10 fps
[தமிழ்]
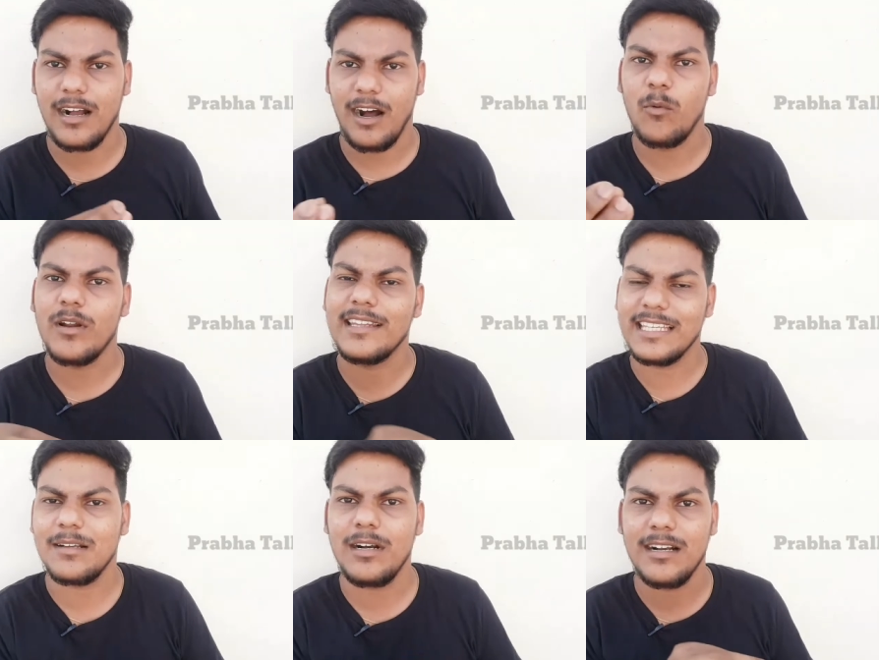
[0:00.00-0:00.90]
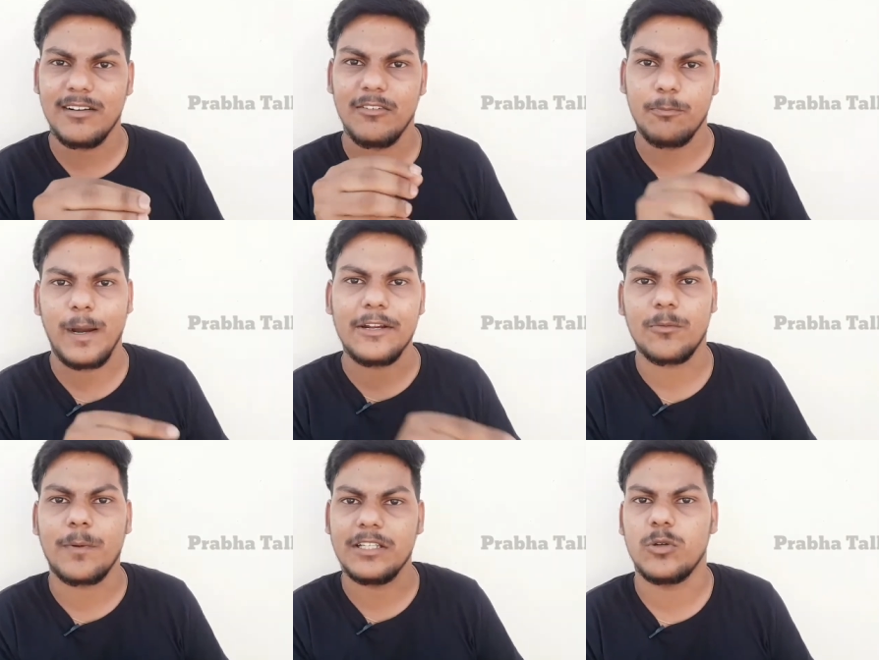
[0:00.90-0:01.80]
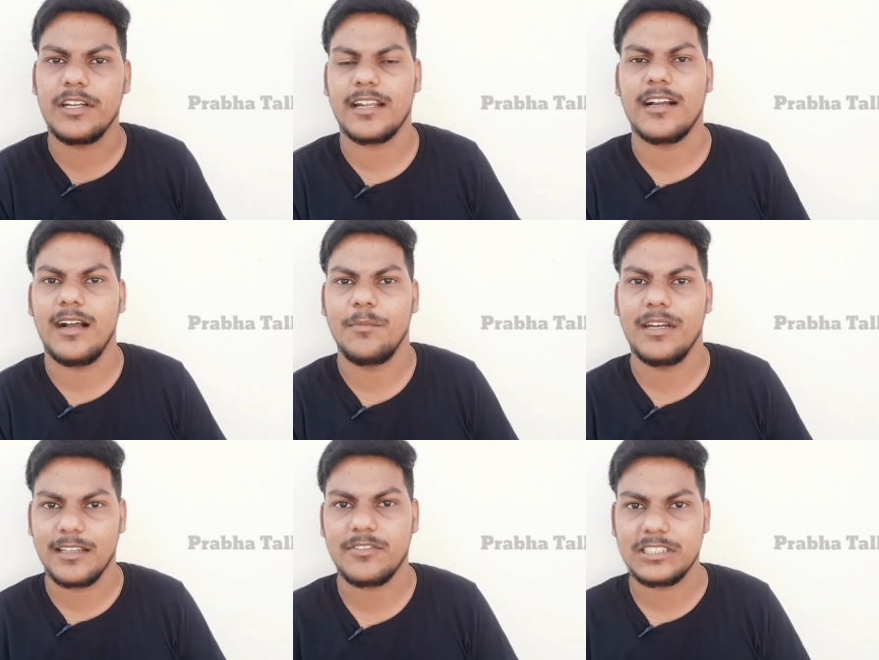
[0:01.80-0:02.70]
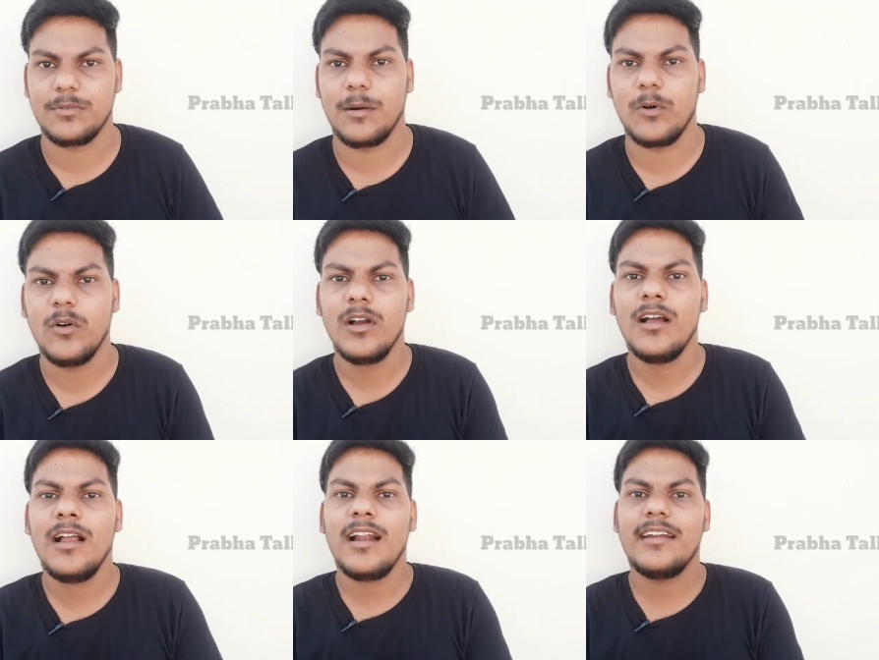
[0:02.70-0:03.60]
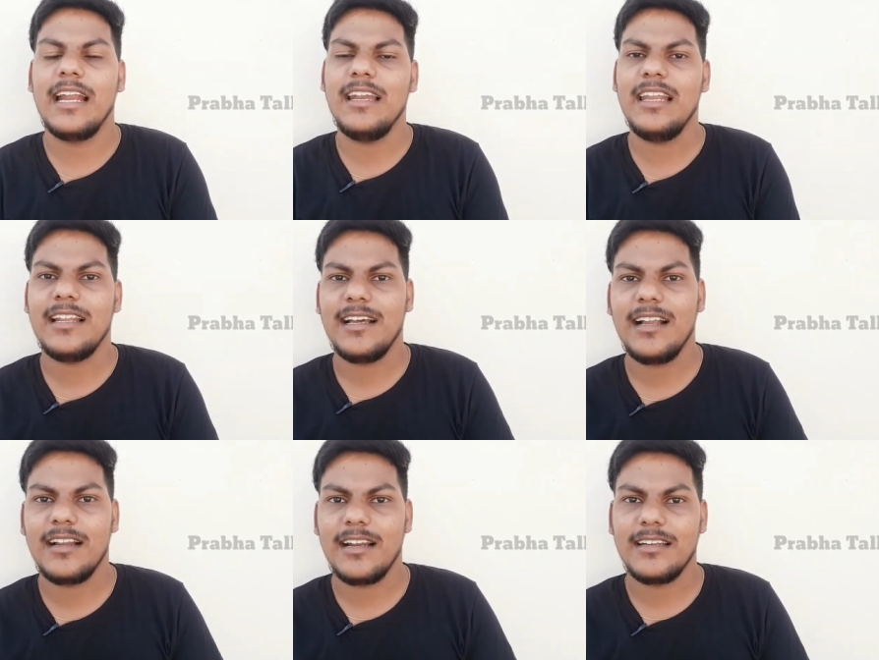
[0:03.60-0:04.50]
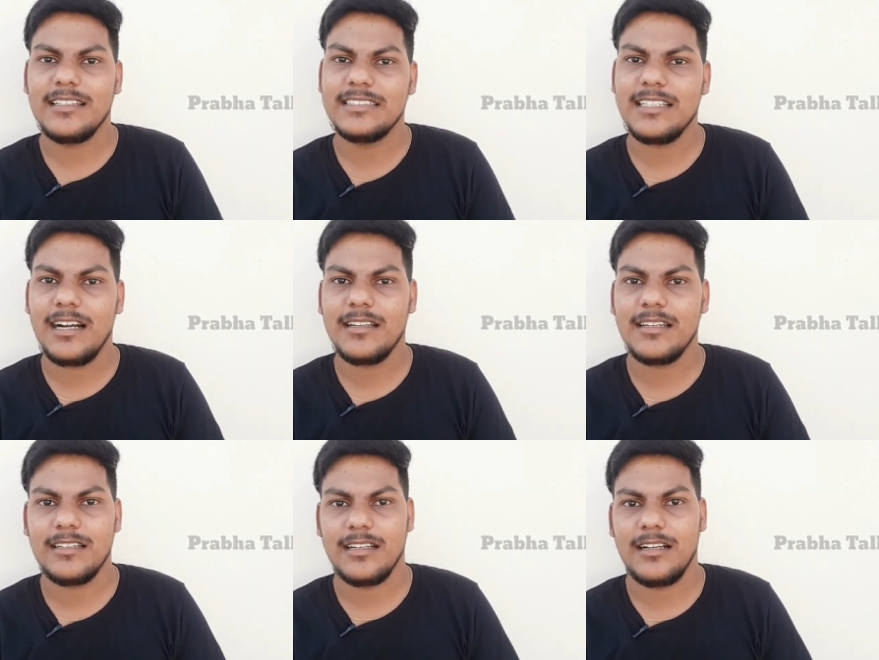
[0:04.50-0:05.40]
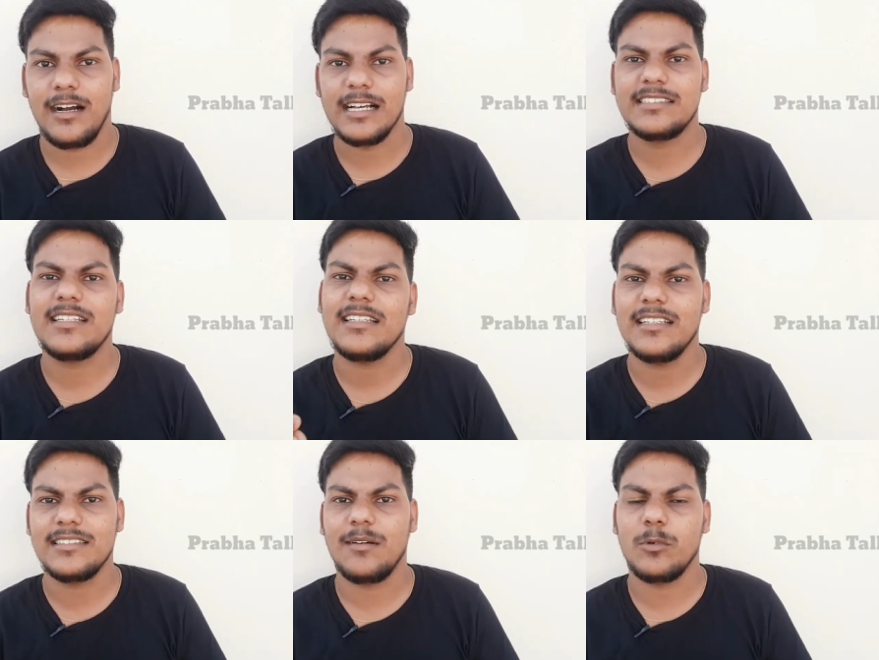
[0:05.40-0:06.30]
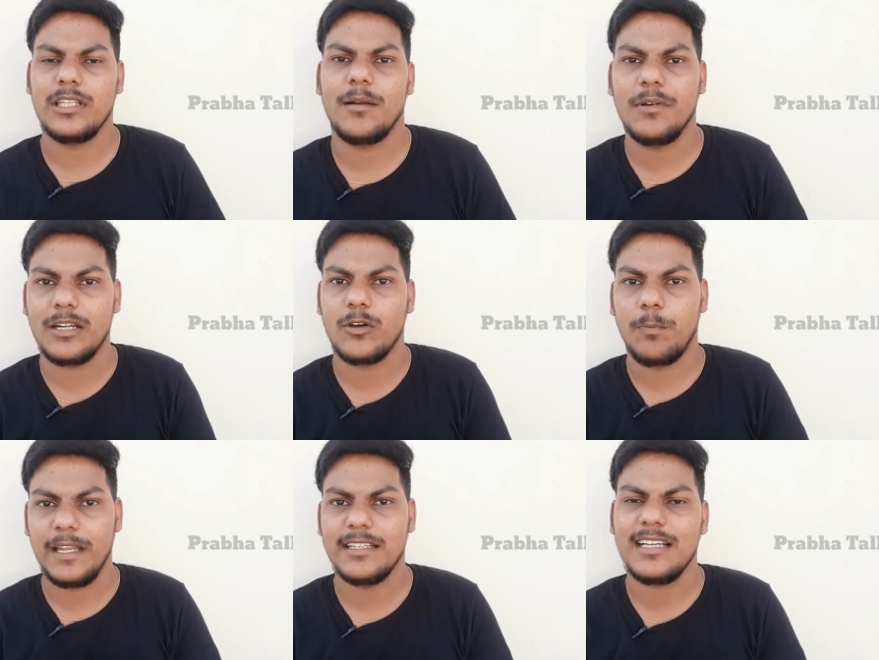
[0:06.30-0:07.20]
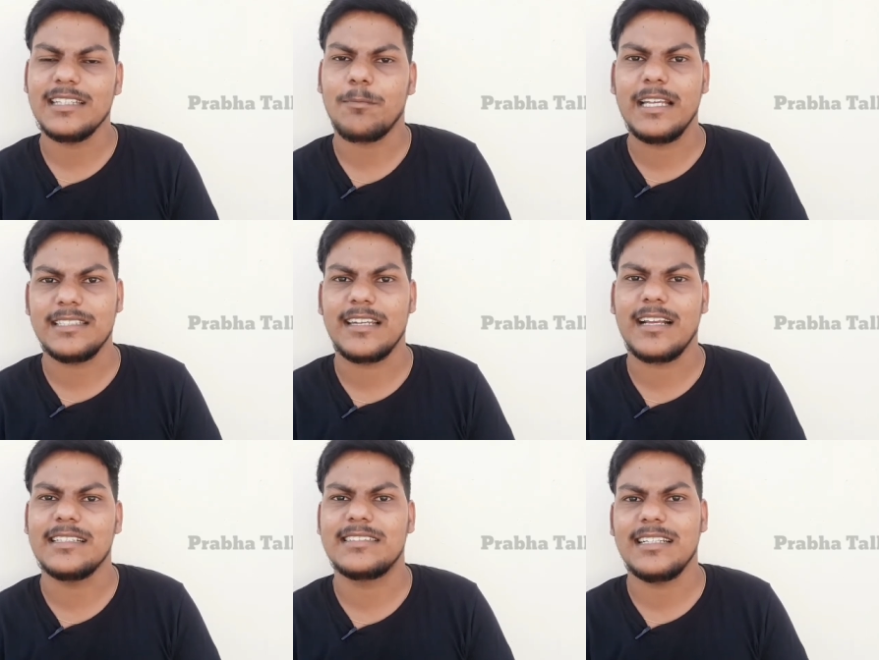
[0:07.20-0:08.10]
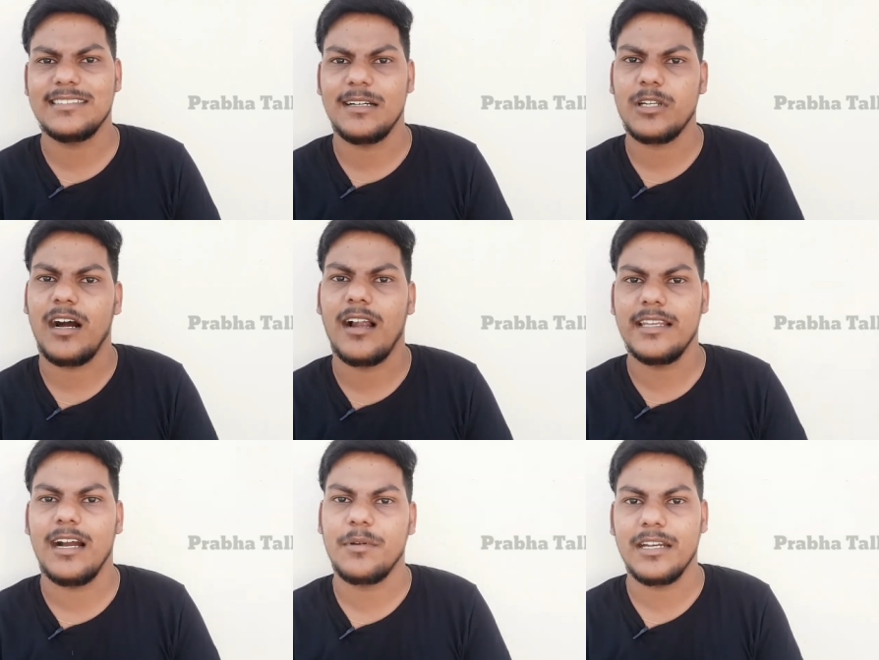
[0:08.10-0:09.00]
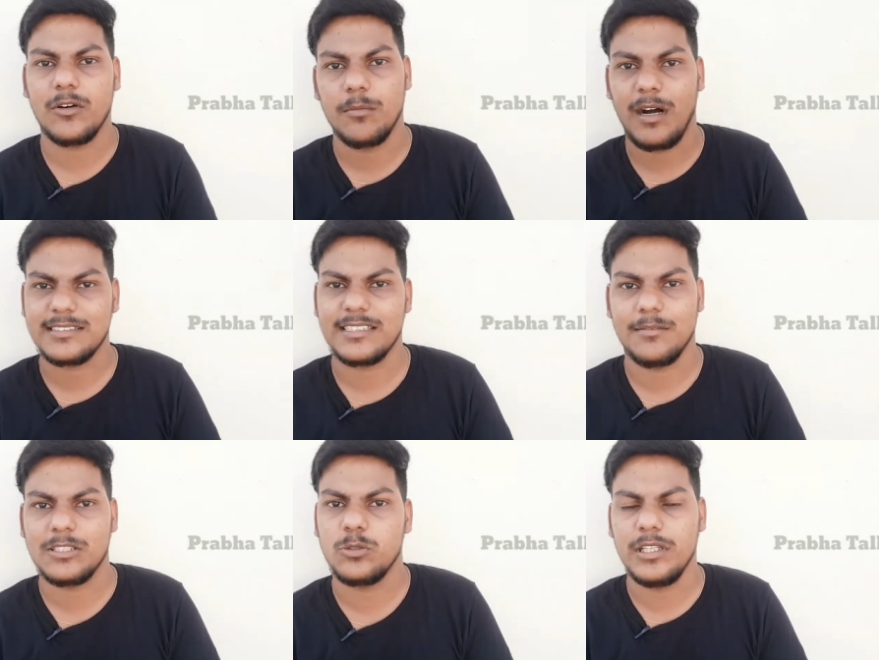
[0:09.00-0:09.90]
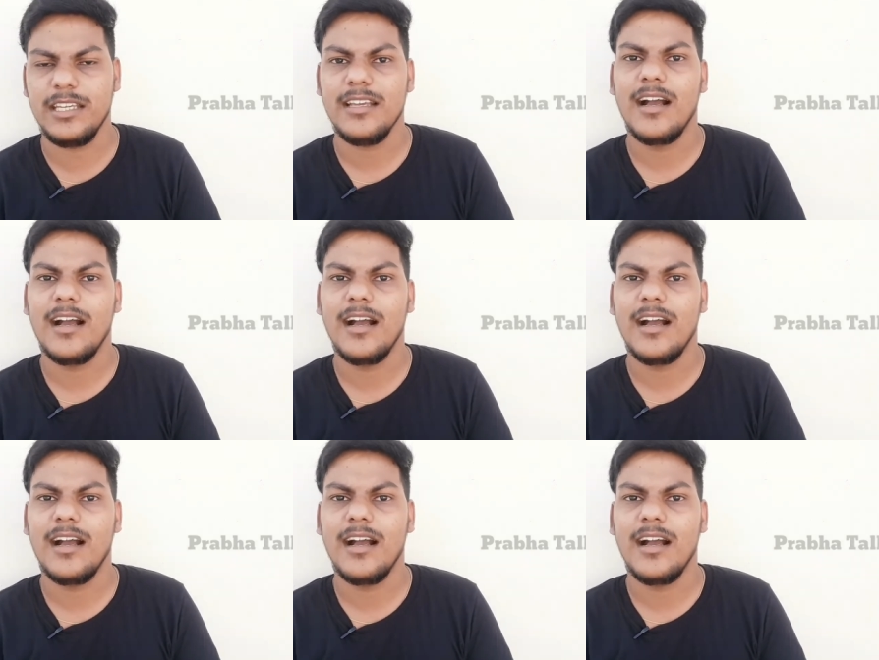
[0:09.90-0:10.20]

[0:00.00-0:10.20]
அவங்கள அதிகமாக பாயிண்ட் அவுட் பண்ணி சொல்லிட்டு இருக்காங்க அப்படின்றத ஃபஸ்ட்டு பார்ப்போம் டெல்லியில் நிசா அஸ்ரத் நிசாமுதீன் அப்படின்ற ஒரு பிளேஸ் அந்த பிளேஸில் இருக்க அஸ்ரத் நிசாமுதீன் ஆலியா அப்படின்ற ஒரு மாஸ்க் மசூதி